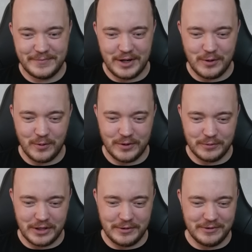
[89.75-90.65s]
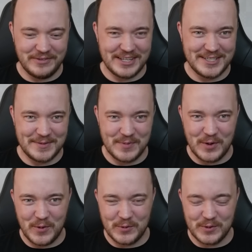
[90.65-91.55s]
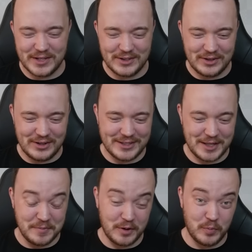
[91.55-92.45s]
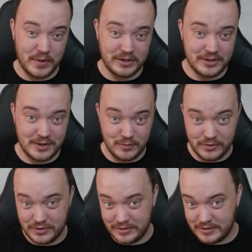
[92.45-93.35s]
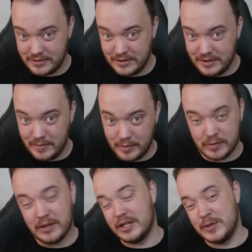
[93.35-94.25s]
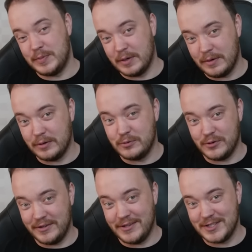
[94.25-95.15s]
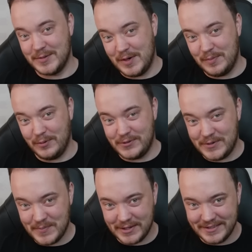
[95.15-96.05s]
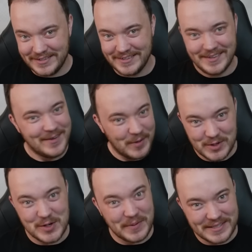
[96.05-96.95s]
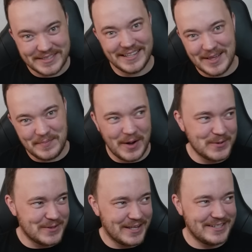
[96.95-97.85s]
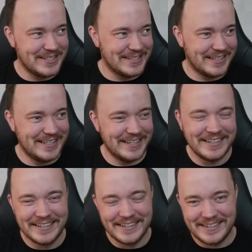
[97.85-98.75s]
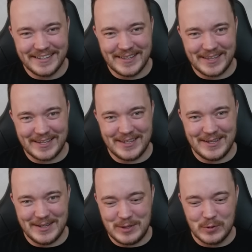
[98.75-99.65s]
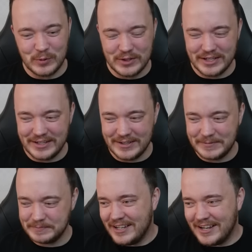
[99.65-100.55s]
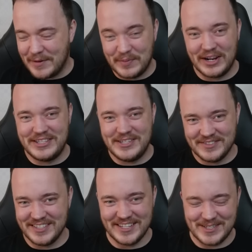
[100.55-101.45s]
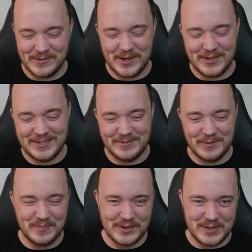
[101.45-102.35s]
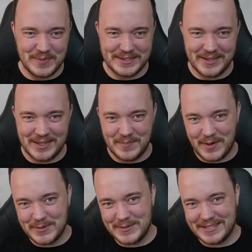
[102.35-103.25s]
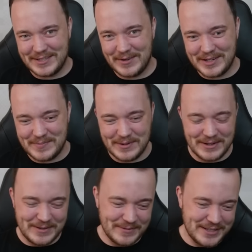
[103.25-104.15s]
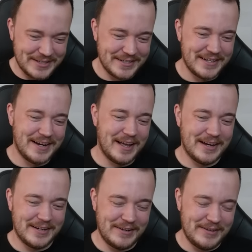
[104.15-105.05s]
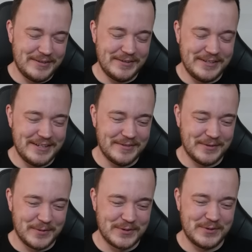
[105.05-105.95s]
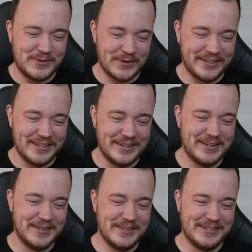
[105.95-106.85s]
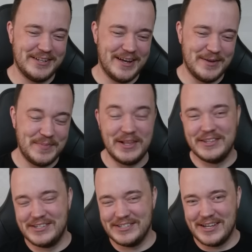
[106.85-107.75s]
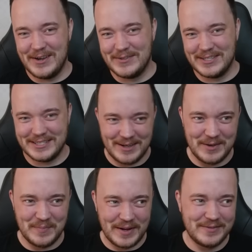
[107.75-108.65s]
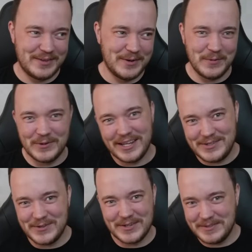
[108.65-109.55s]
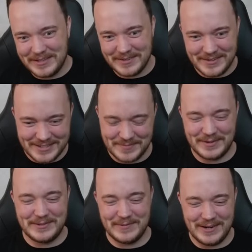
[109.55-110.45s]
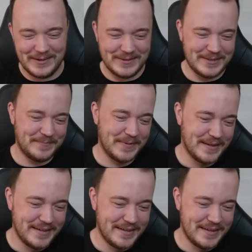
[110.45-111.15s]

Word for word: Три хода. Вот это 27-й ход у нас на 30-м ходу партия закончилась. Причем на 31-м ходу черные должны были получить мат. Вот можно поставить на паузу, знаете, есть такие, э, такие этюды кооперативные называются. Вот можете поставить на паузу, составить кооператив здесь. идея в том, что черные начинают, белые начинают и ставят мат три хода, а черные это не сопротивляются.